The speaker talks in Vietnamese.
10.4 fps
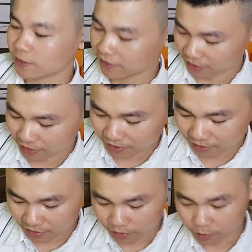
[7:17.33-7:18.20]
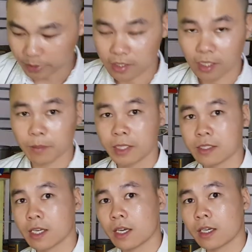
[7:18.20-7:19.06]
ok còn bây giờ
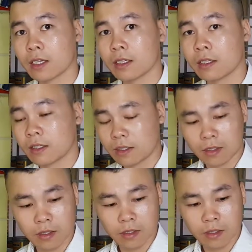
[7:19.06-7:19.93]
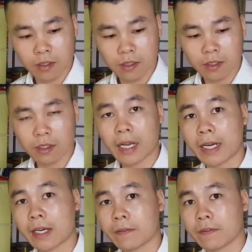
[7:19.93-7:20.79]
mình sẽ
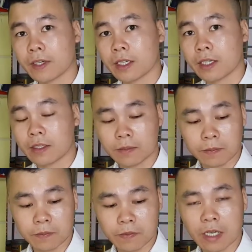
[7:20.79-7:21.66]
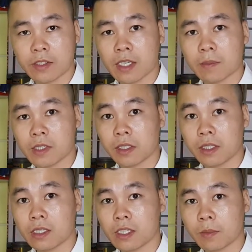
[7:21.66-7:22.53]
cài đặt và vào xem chi
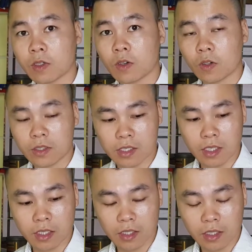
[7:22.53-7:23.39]
tiết xem nó có những gì